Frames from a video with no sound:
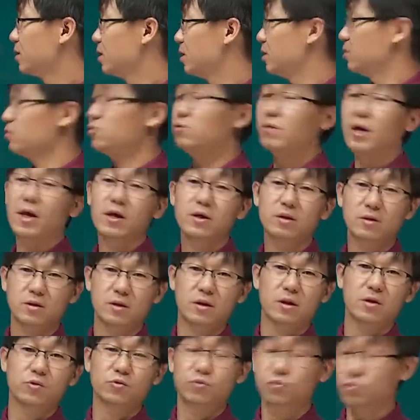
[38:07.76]
提出来。
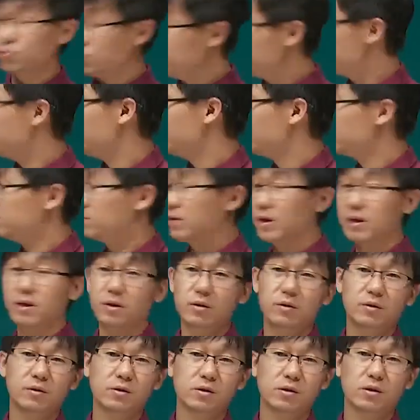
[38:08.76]
啊，主动提出
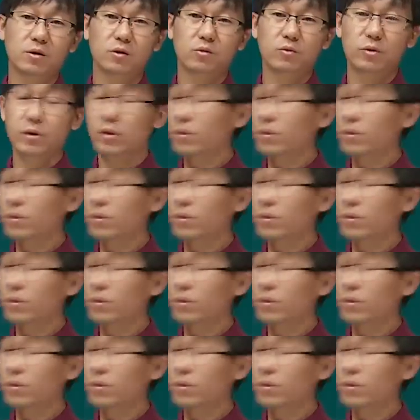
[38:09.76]
要要回